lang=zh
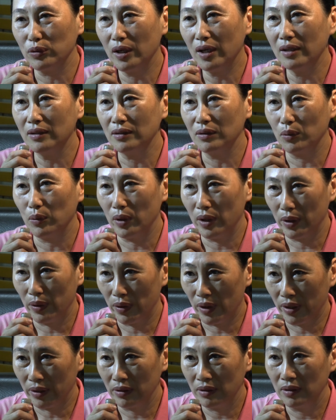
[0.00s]
任委
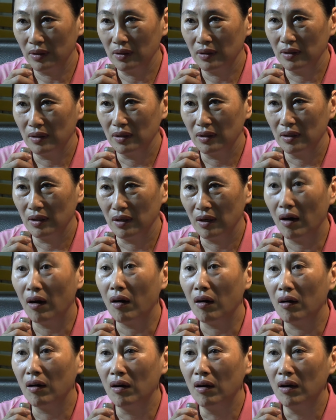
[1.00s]
员，
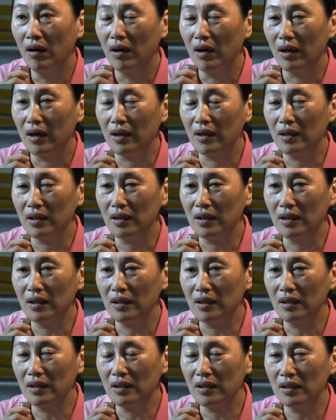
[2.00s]
吼。
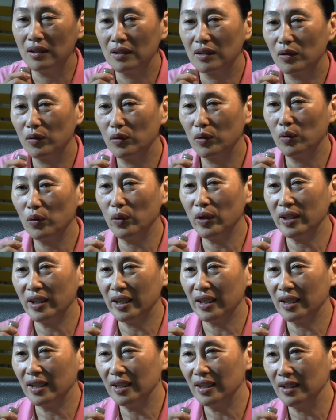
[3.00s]
伊过
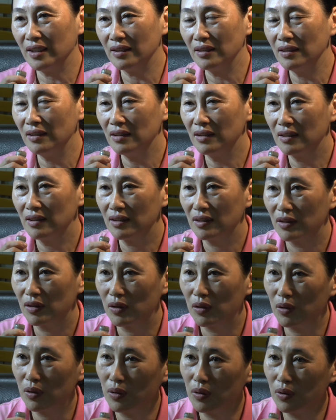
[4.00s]
定兴
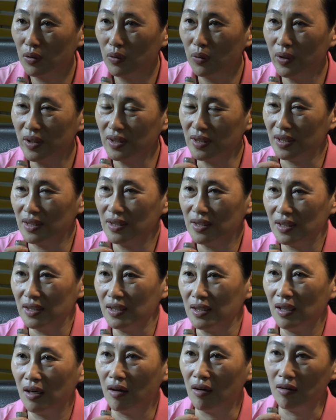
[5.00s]
过先
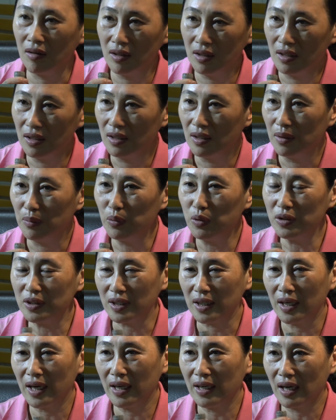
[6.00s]
生吼，每一
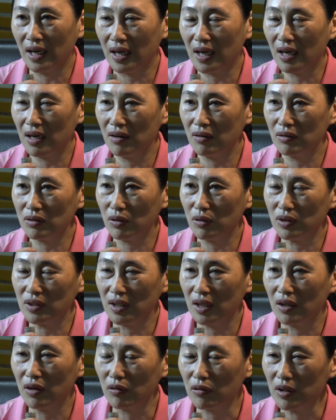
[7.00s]
届若到土
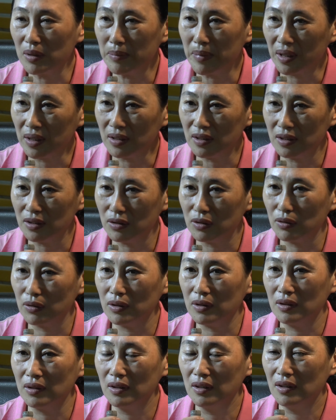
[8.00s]
城龙咧门的时阵，